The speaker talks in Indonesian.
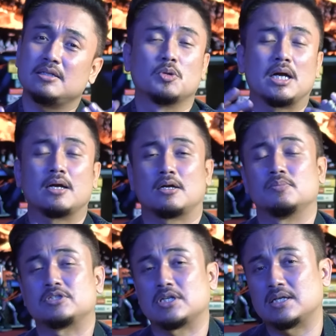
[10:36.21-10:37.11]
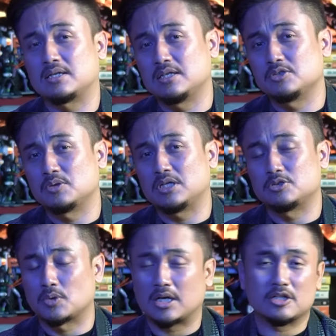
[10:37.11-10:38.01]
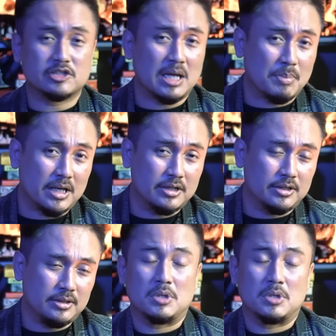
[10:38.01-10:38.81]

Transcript: jurang kemiskinan dan juga jurang nestapa ini.